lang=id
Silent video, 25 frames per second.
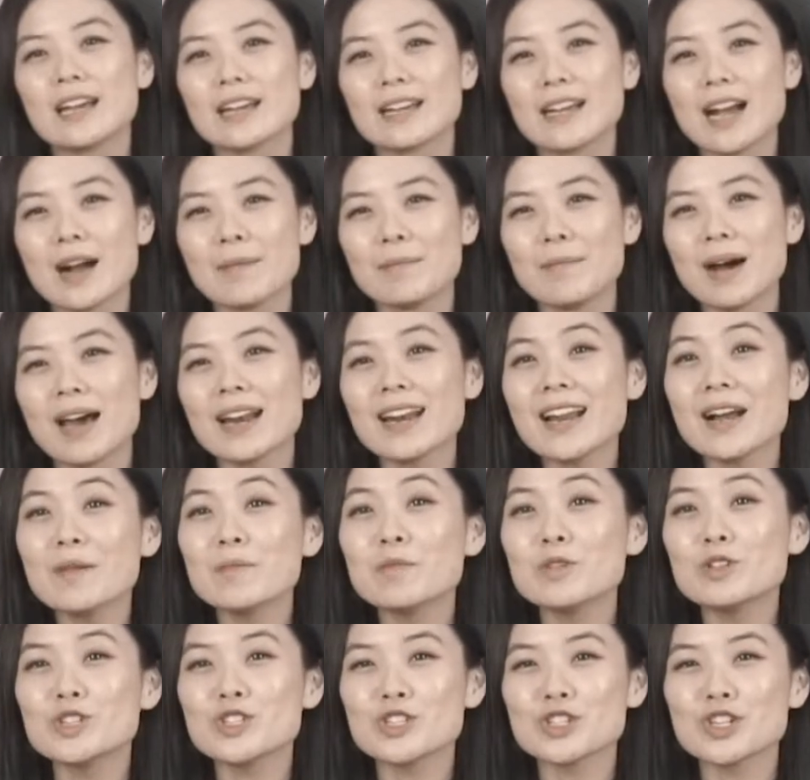Gambar yang
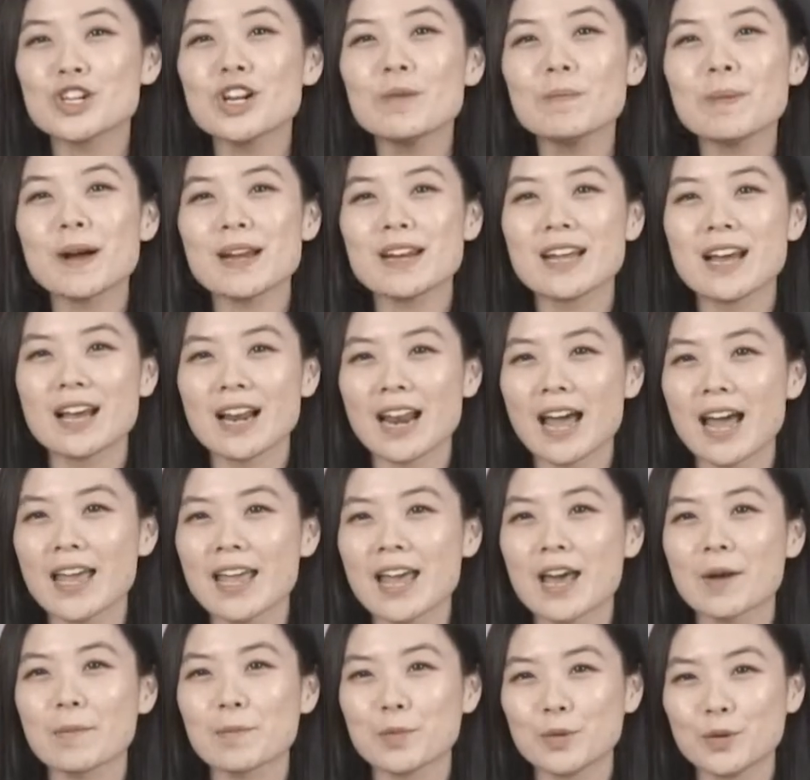muncul pada
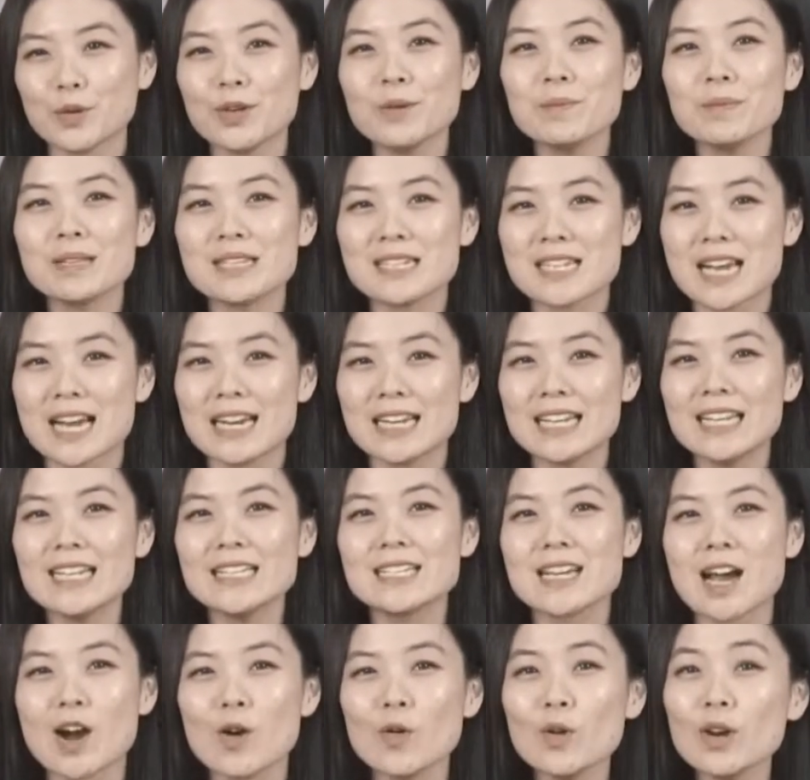layar pun menjadi
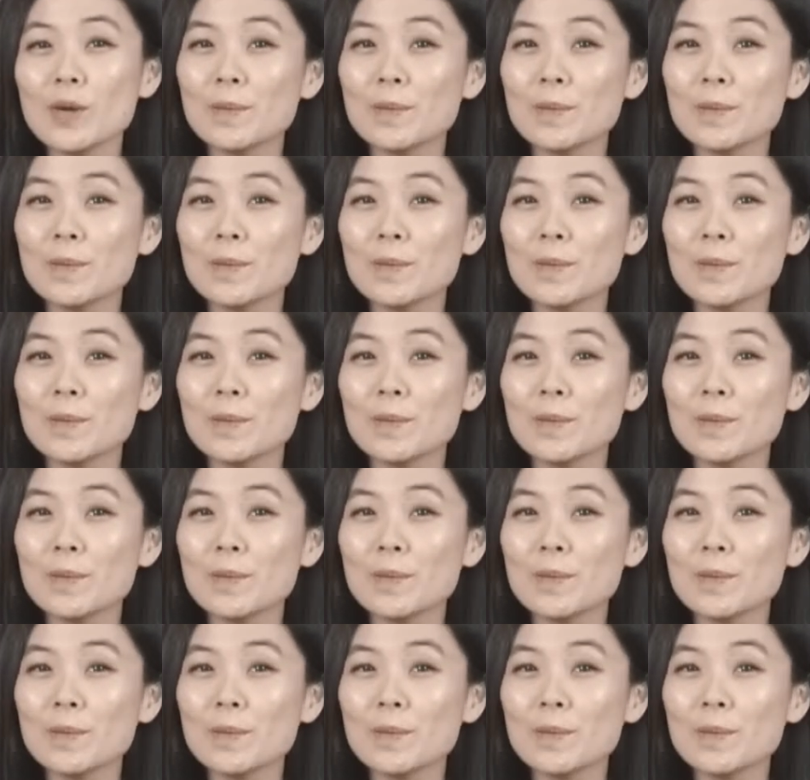jauh